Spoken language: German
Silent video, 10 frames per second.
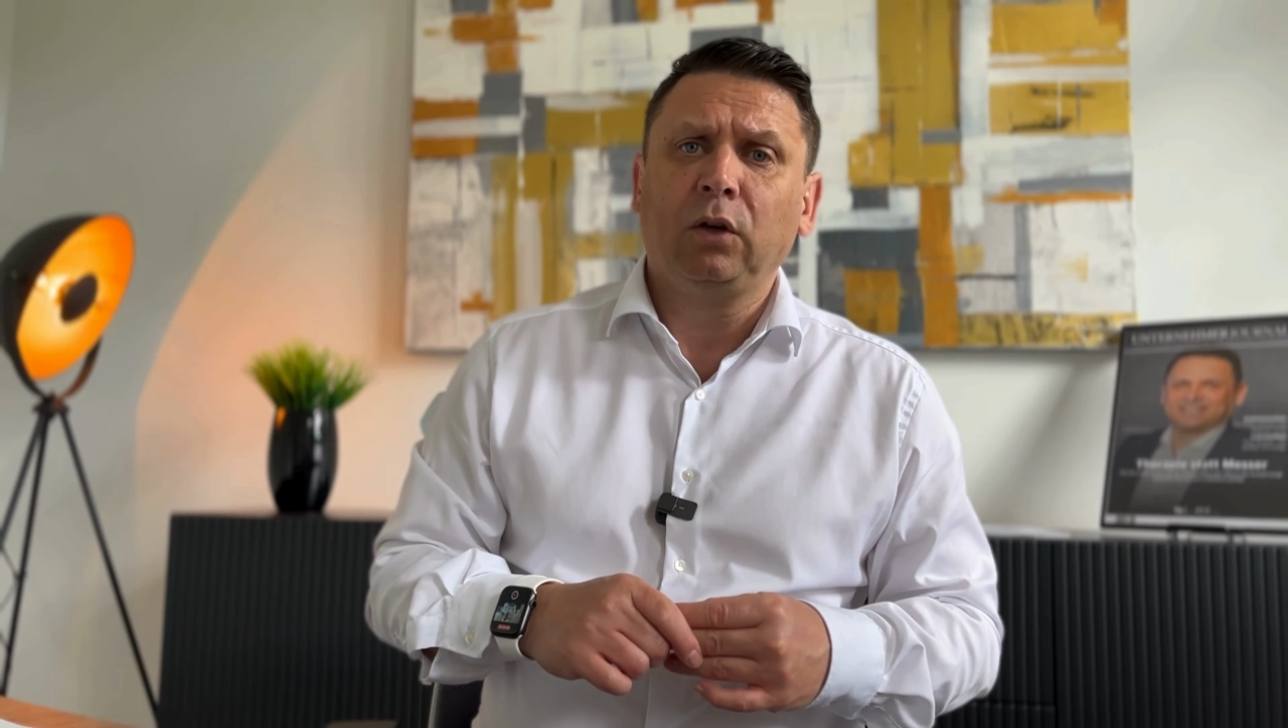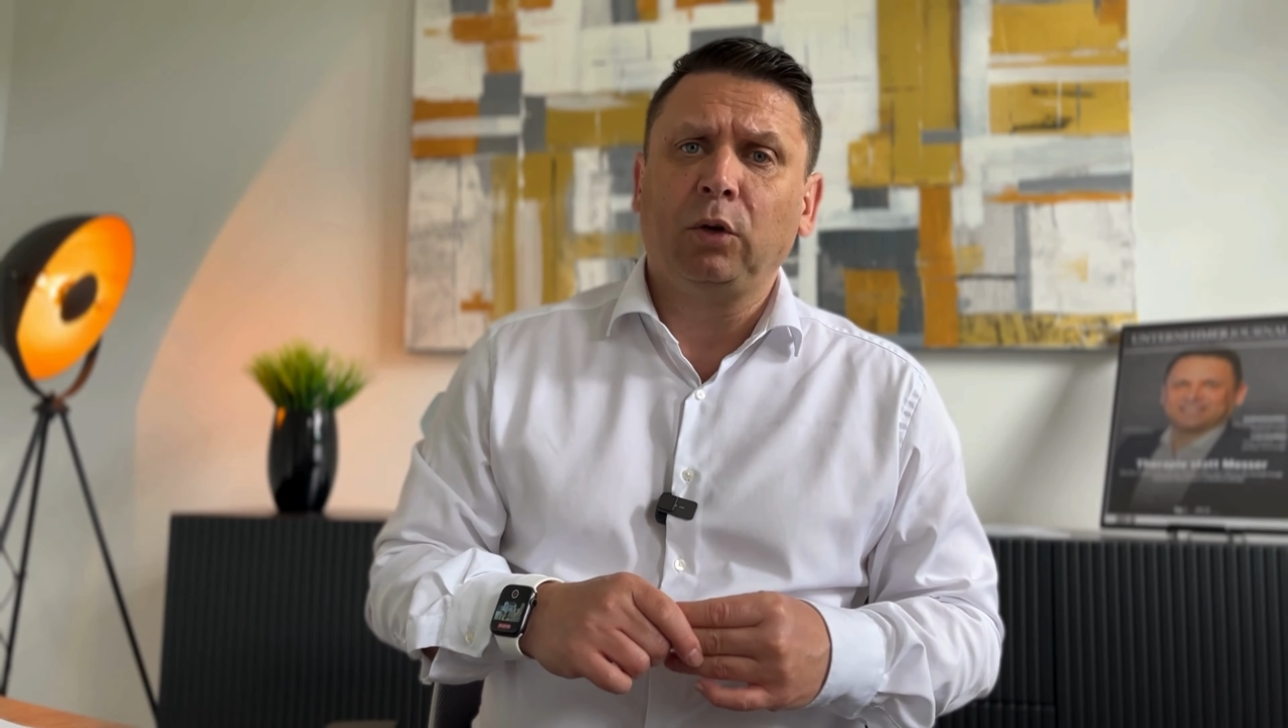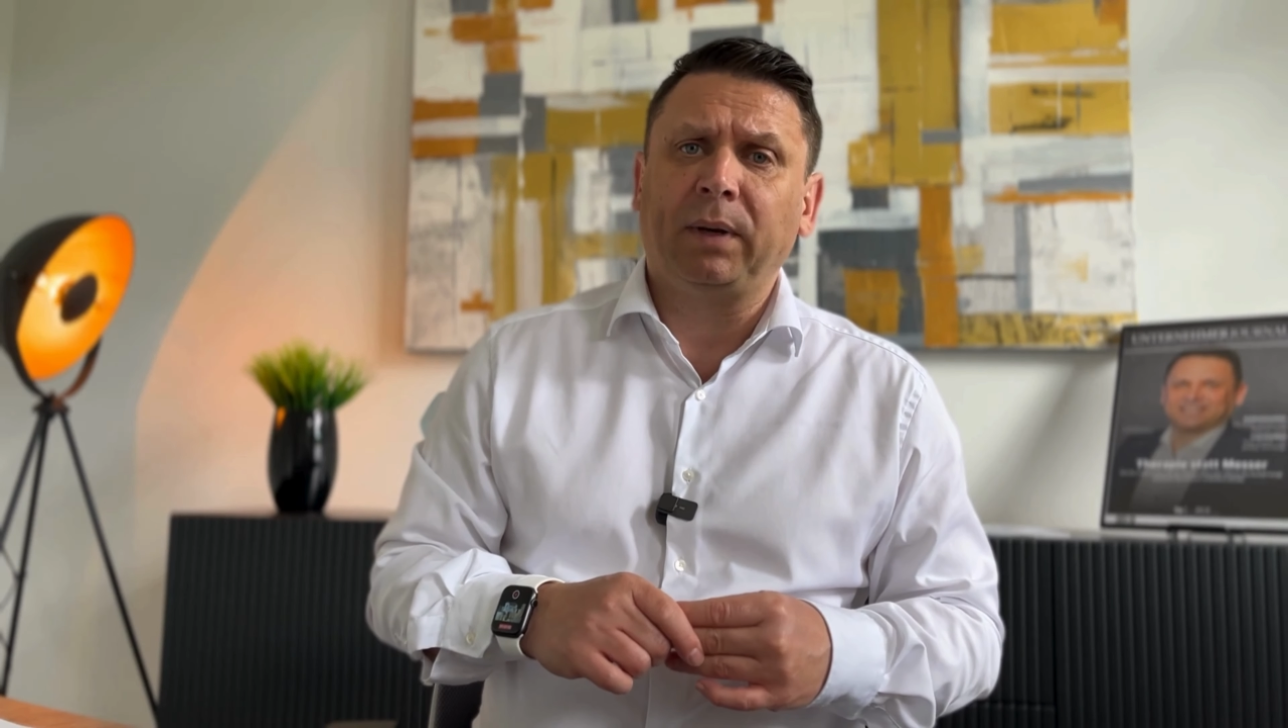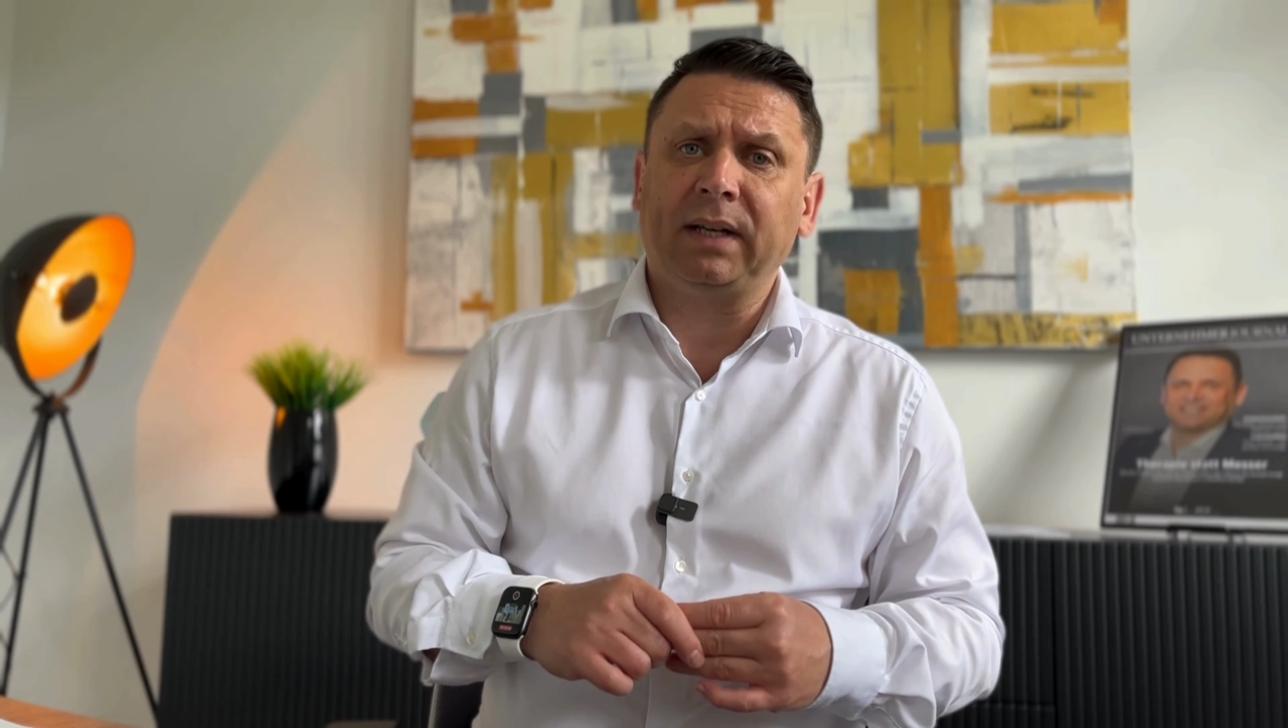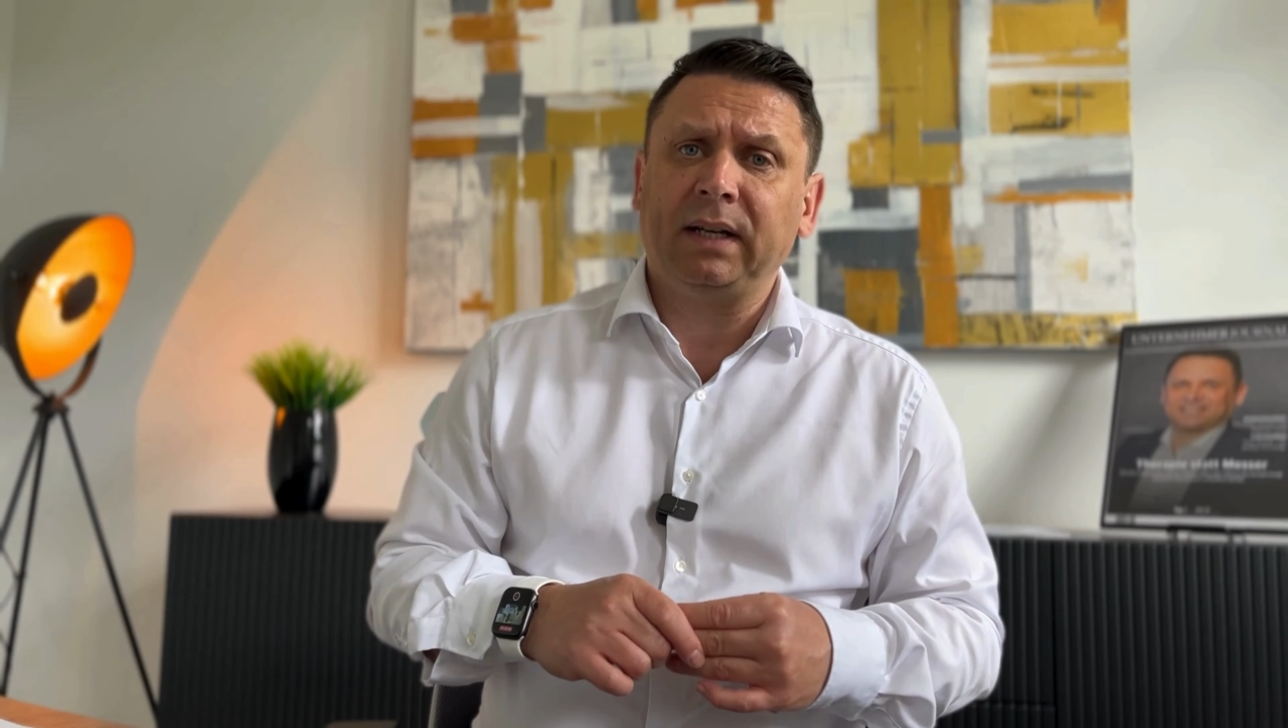
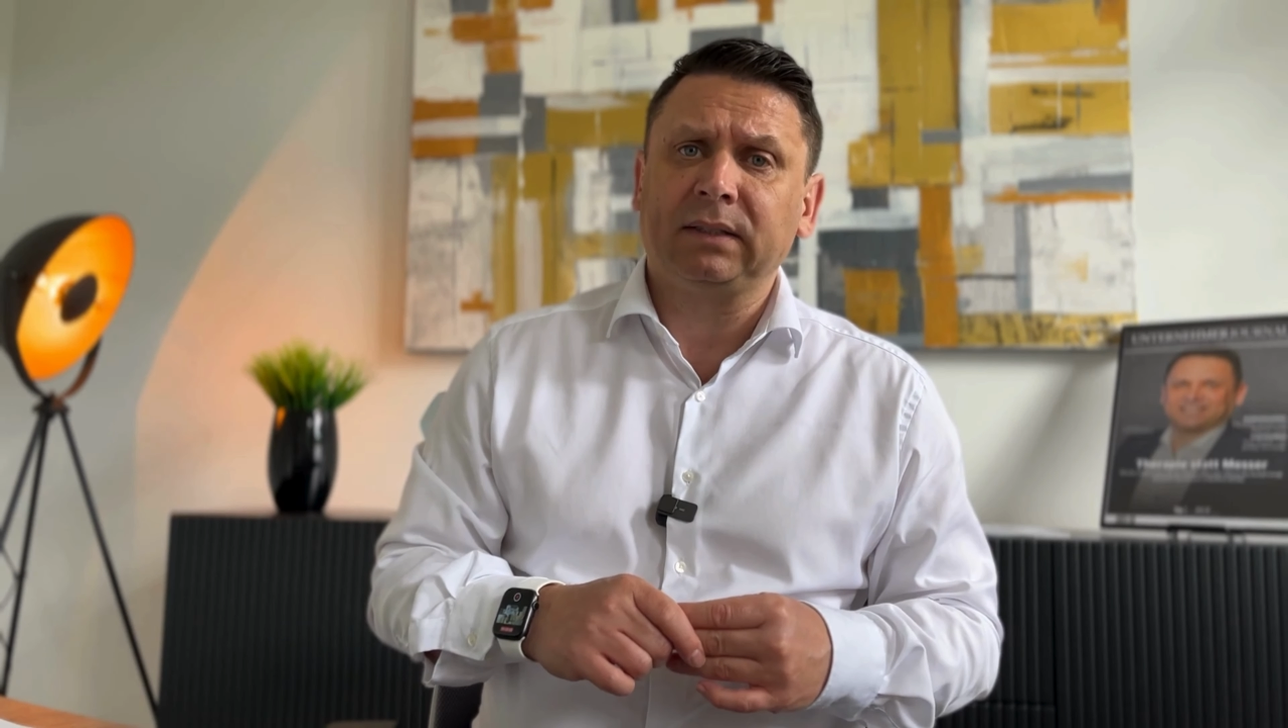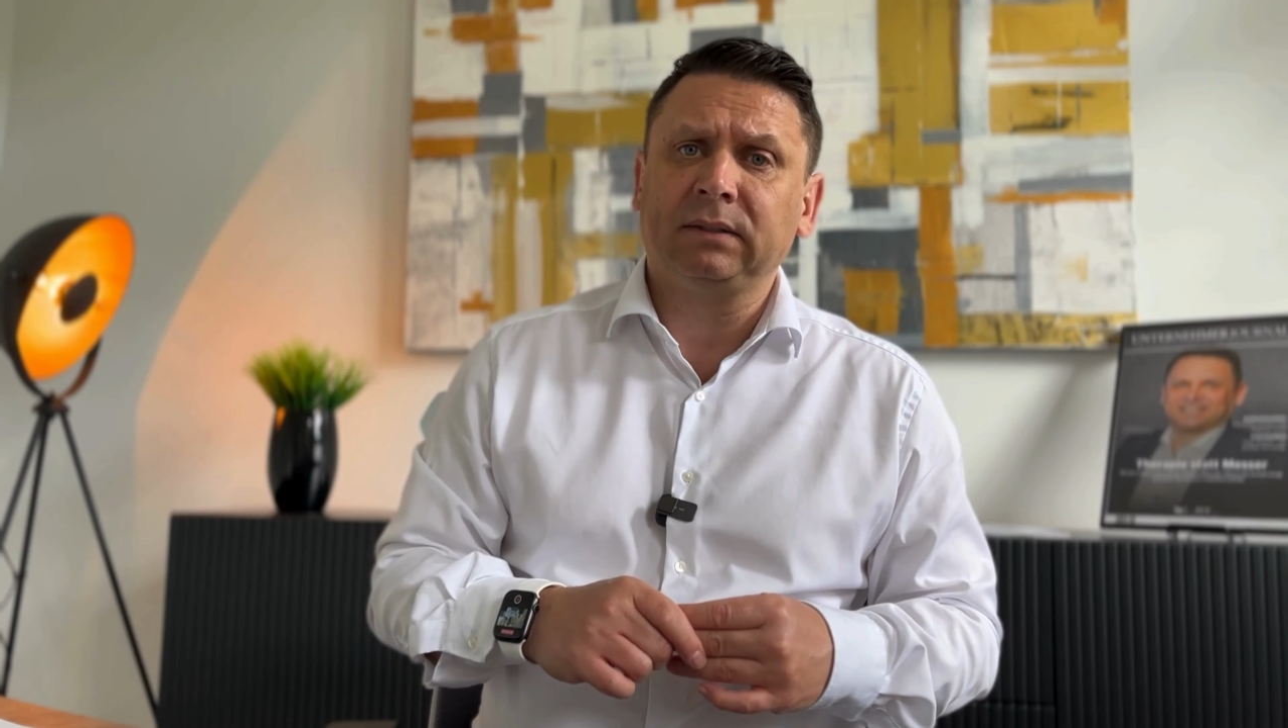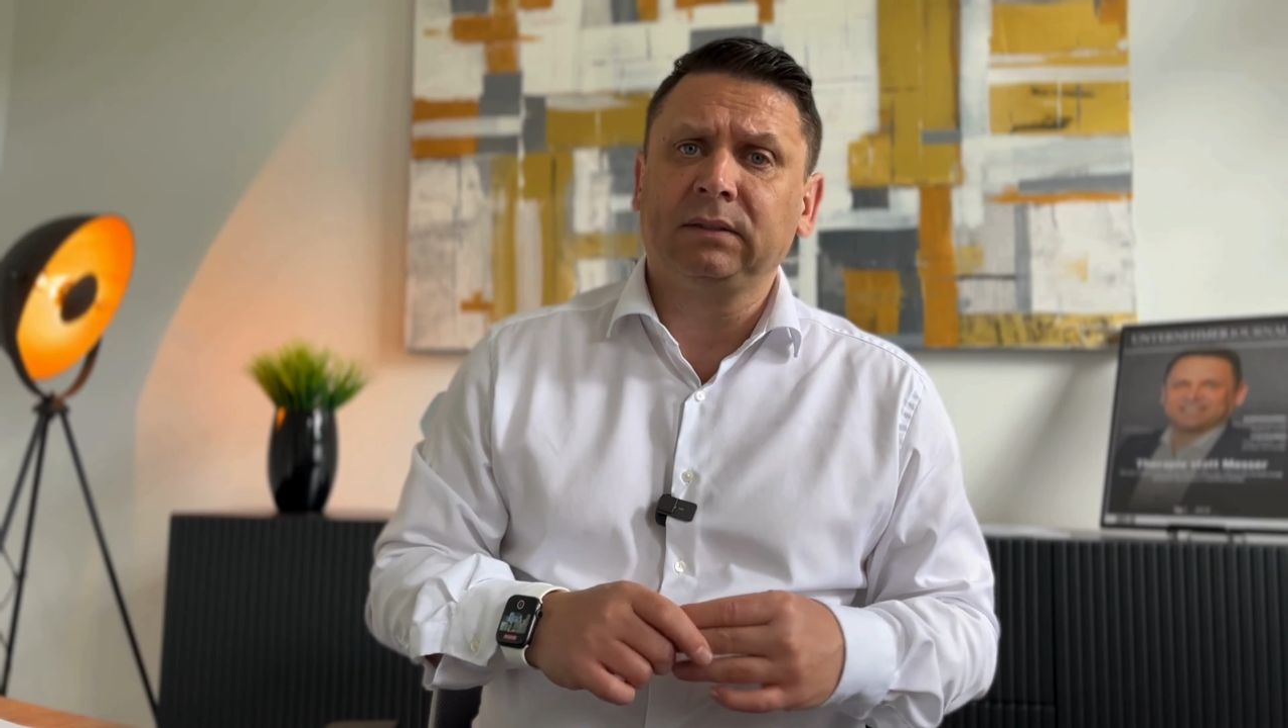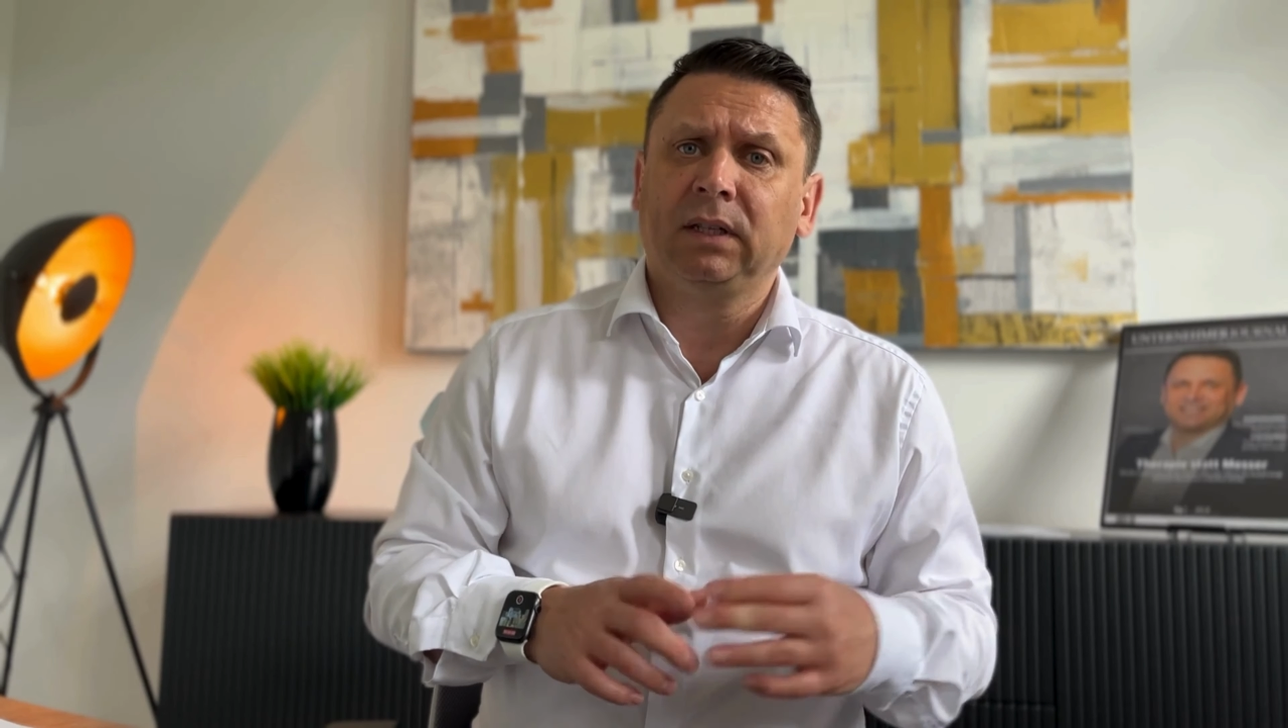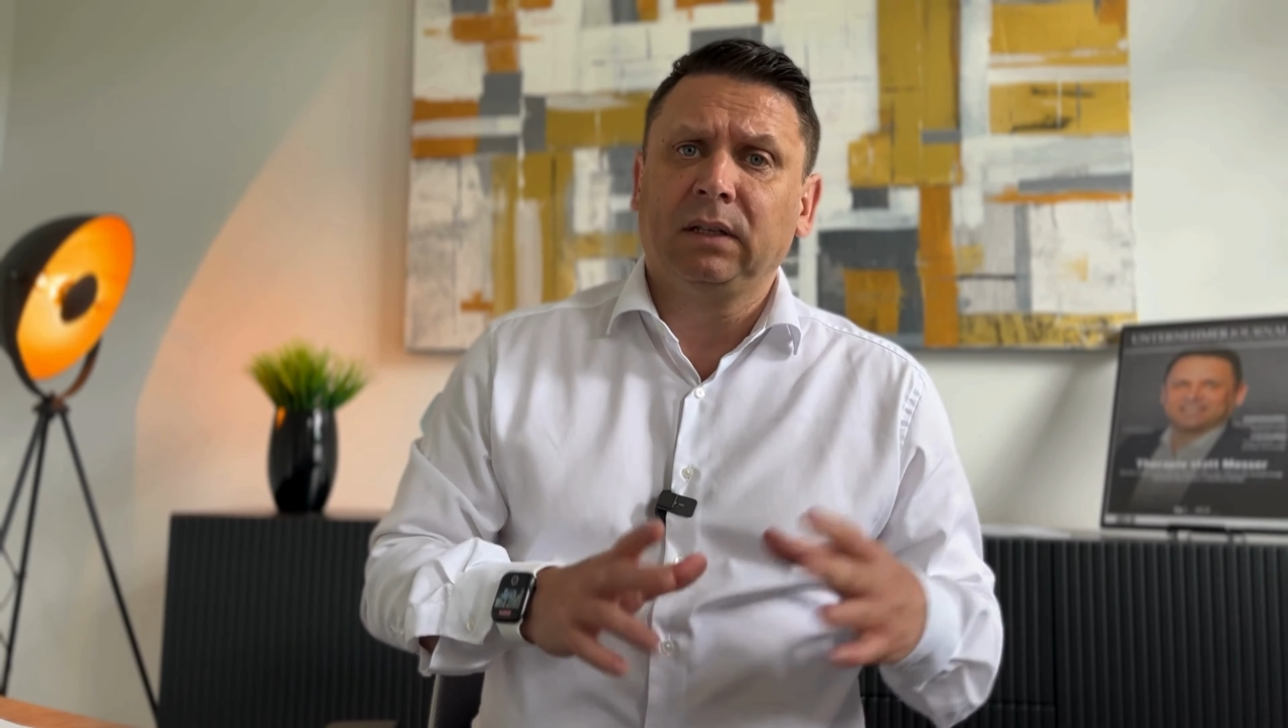
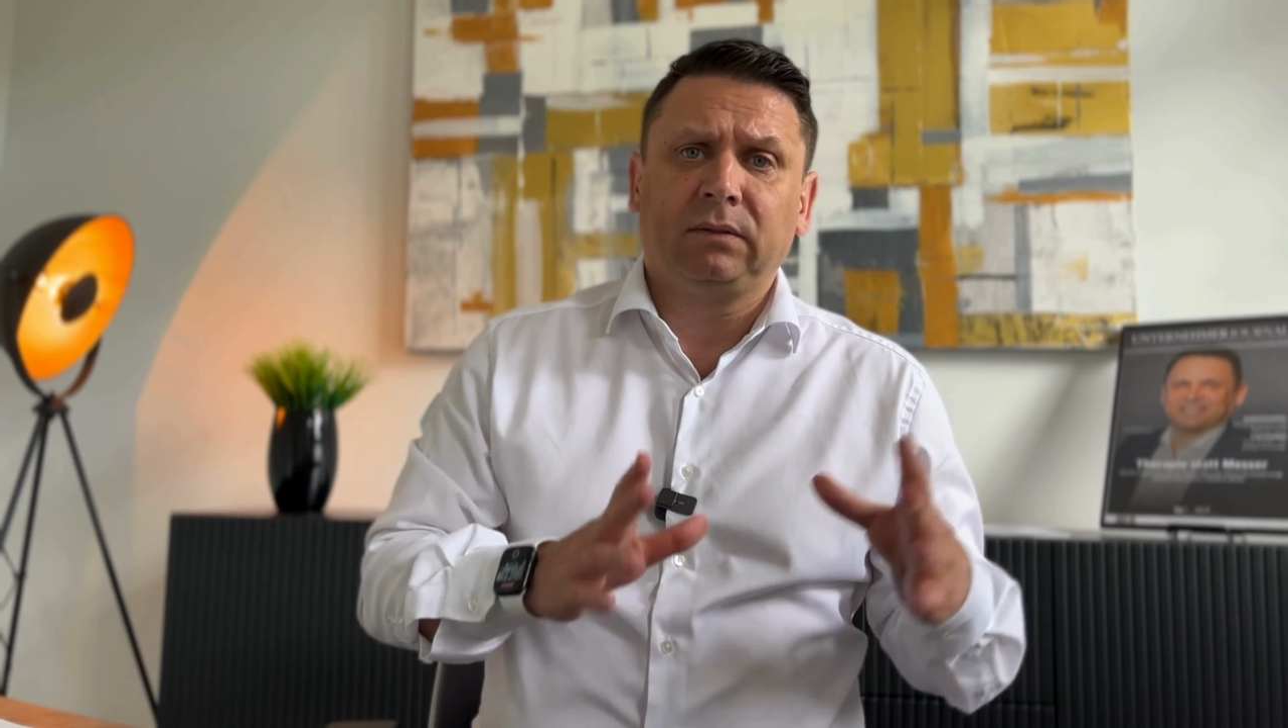übernachten